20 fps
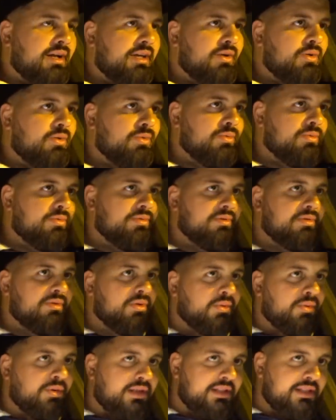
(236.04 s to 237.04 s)
ahí con,
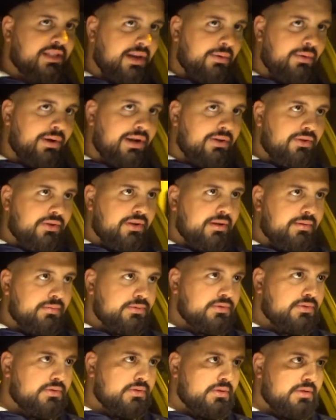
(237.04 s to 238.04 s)
un intervalo,
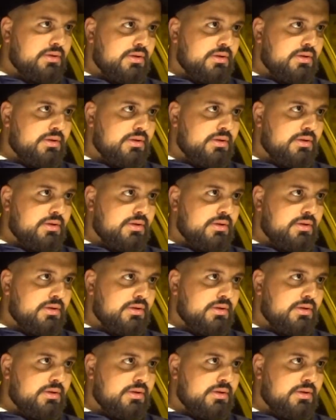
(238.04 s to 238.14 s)
digamos.